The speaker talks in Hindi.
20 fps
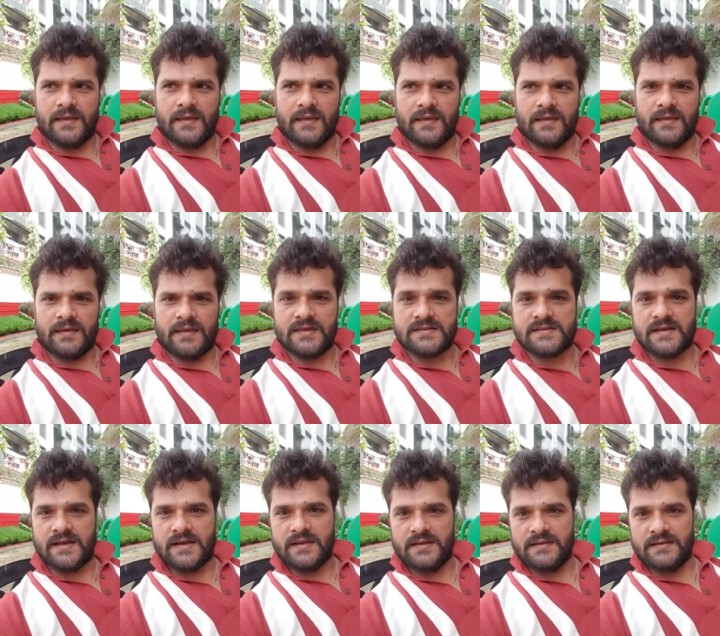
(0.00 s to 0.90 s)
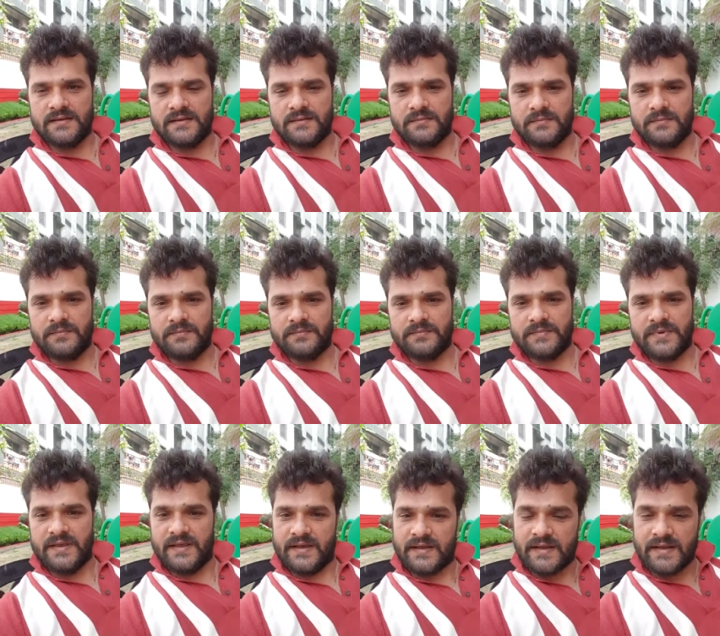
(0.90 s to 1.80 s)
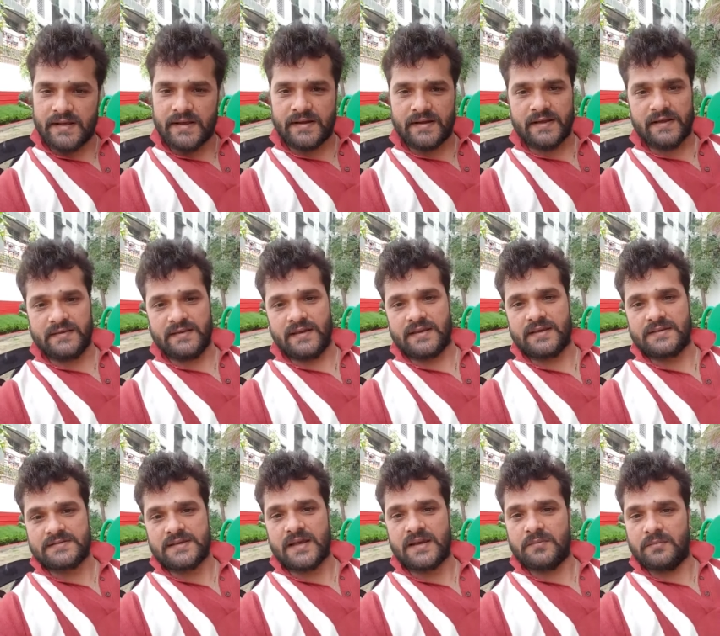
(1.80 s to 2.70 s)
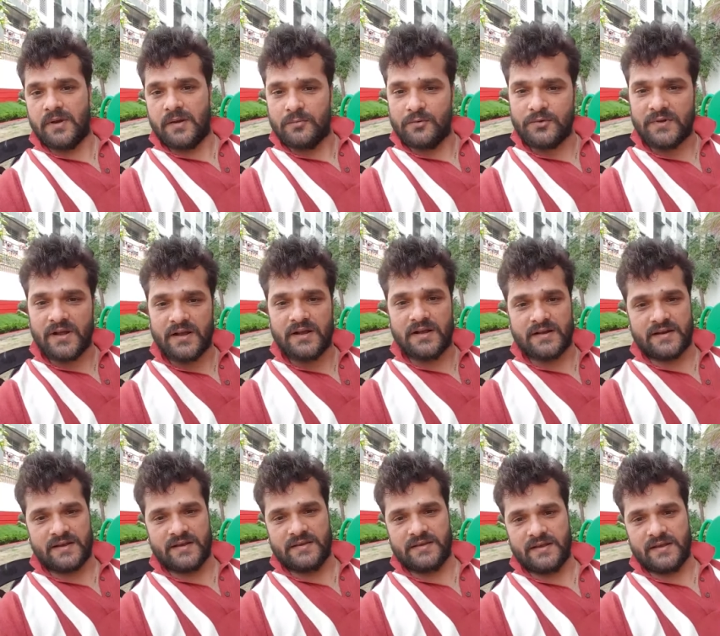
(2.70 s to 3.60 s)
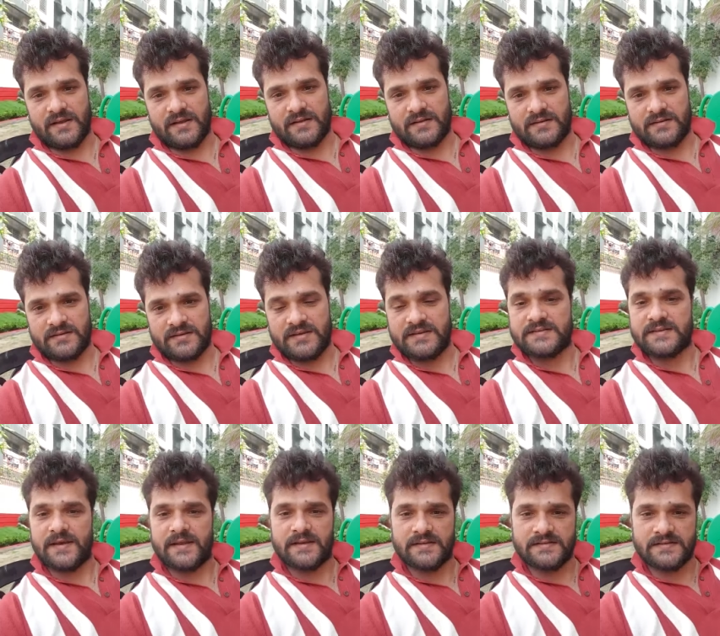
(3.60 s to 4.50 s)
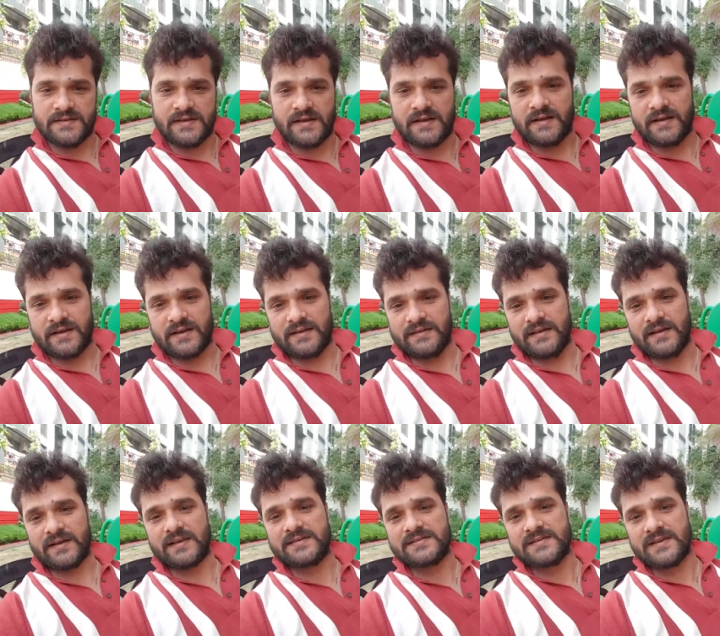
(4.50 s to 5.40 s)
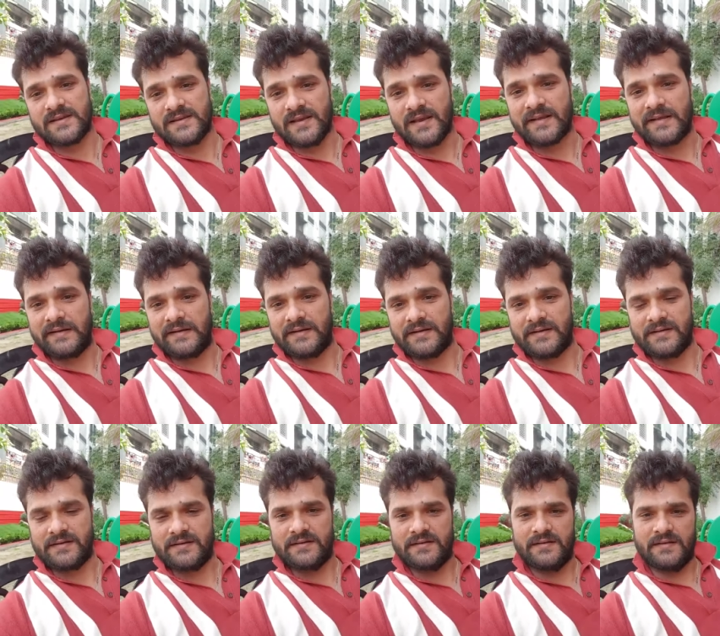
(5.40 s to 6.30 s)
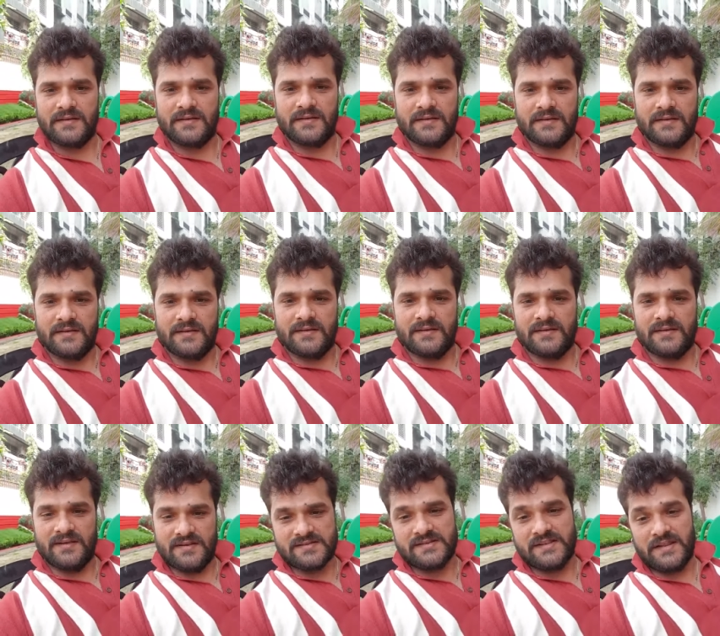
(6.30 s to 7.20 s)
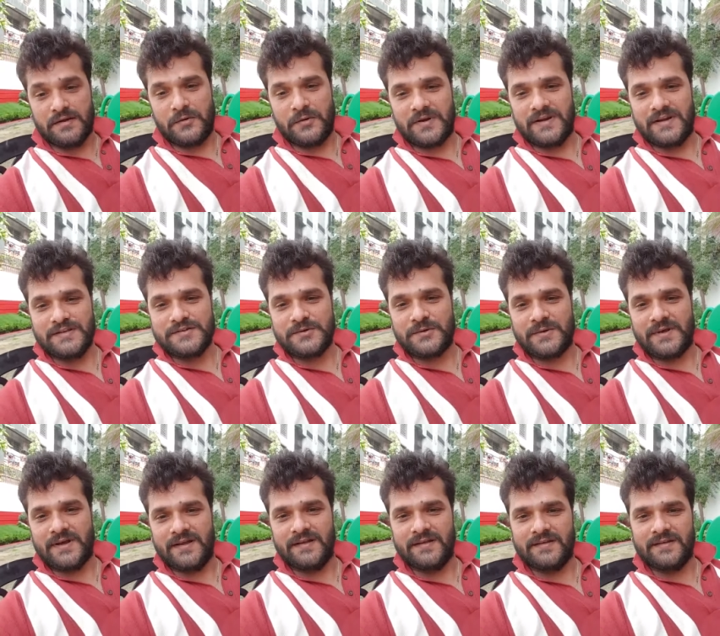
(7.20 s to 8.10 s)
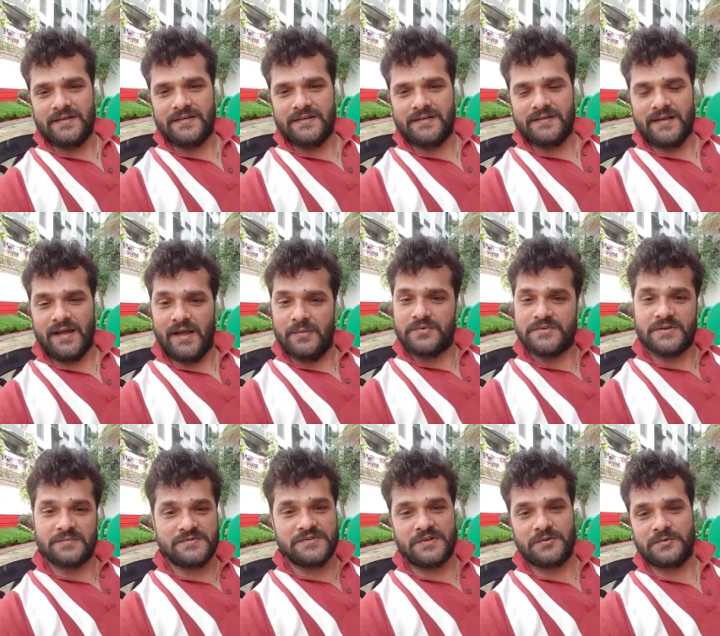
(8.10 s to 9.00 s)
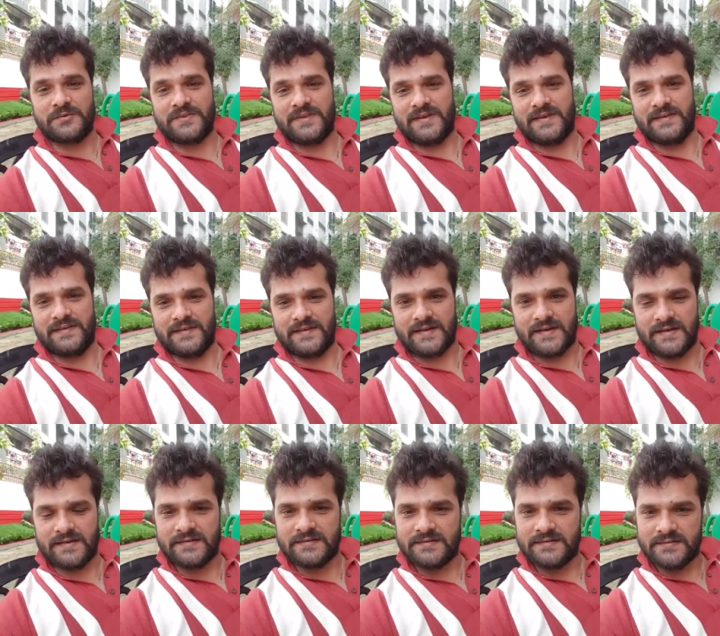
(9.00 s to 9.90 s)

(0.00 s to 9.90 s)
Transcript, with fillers: कि खेसारी भैया का गाना या खेसारी बाबू का गाना या खेसारी जी का गाना या खेसरिया का गाना इस दिन को रिलीज़ होगा आप सब ज़रूर देखिएगा